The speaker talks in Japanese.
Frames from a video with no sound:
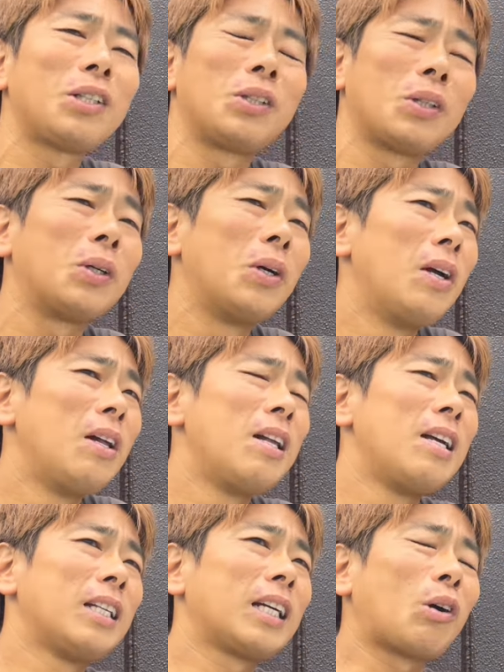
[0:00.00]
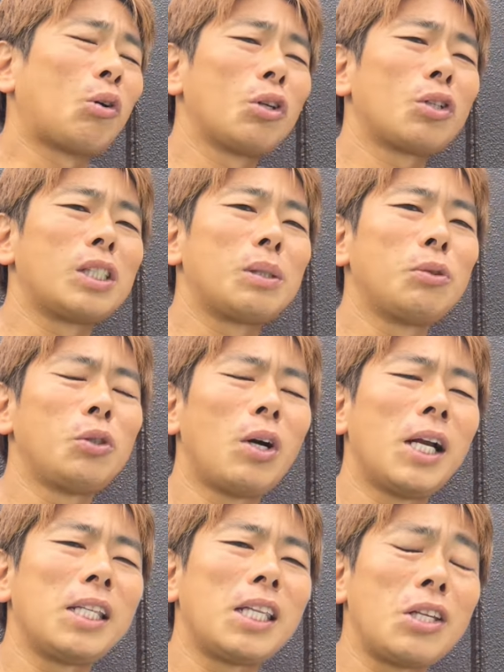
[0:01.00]
いうと、なんかこの人自分よ
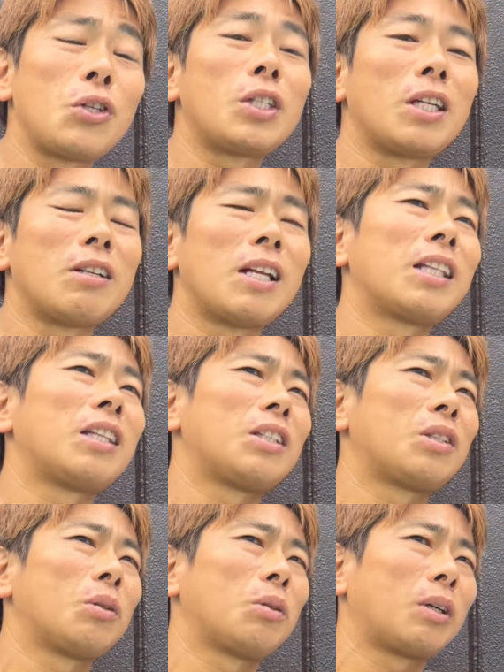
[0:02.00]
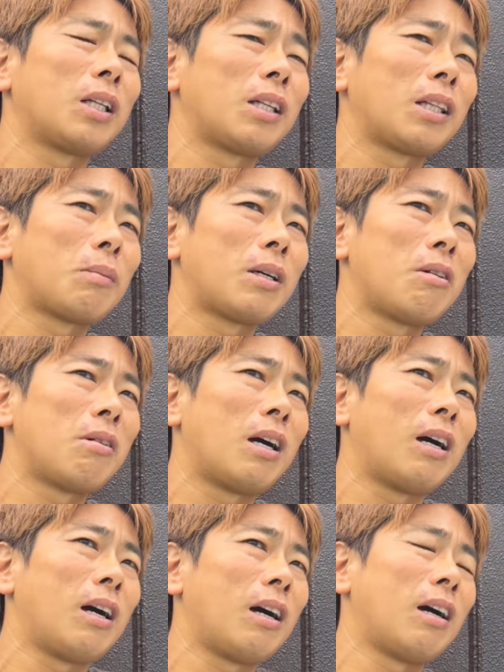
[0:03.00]
がりにテニスしてるなって人とかだった場合
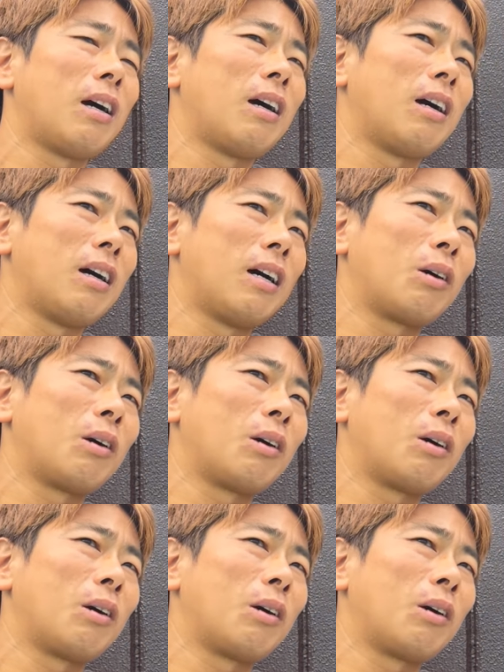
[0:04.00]
は、